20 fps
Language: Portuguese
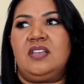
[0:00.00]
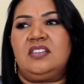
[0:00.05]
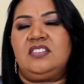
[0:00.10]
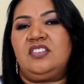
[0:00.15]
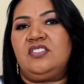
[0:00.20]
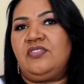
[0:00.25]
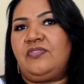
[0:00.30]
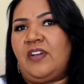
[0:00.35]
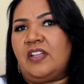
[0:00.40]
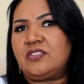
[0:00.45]
que a
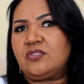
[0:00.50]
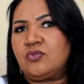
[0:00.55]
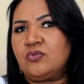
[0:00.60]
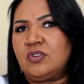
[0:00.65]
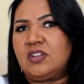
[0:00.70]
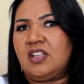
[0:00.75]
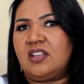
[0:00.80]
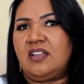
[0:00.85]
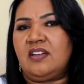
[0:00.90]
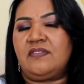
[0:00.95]
gente
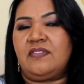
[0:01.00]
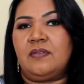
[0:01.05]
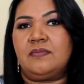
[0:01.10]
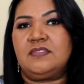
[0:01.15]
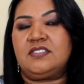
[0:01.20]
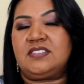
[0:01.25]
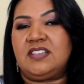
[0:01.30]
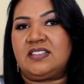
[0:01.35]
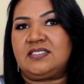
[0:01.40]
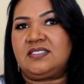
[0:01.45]
fatura, né?
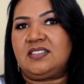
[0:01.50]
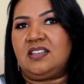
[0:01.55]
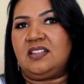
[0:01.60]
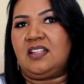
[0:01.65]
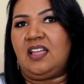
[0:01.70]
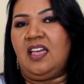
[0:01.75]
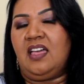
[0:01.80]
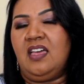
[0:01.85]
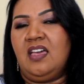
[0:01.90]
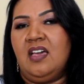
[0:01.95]
Vamos dizer assim,
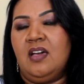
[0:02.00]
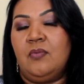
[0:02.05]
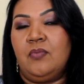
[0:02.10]
né?